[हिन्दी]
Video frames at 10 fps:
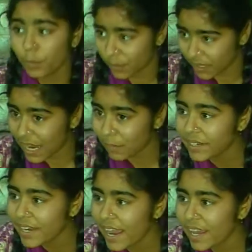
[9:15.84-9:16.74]
बराबर
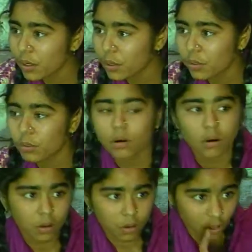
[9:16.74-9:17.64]
यहाँ आया करो
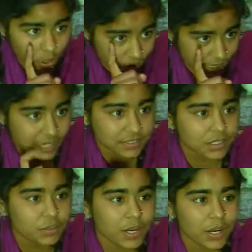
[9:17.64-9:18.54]
और ध्यान से
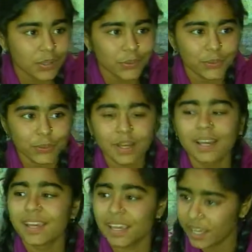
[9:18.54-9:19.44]
सुना करो
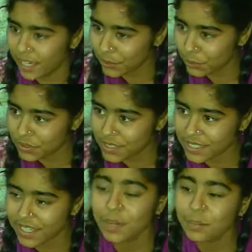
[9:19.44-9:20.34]
एक दूसरे से
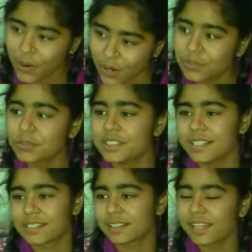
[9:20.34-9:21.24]
ही बहुत कुछ सीख
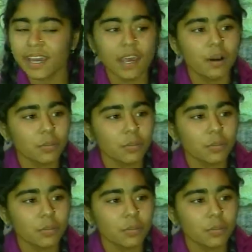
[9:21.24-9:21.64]
सकते हैं हम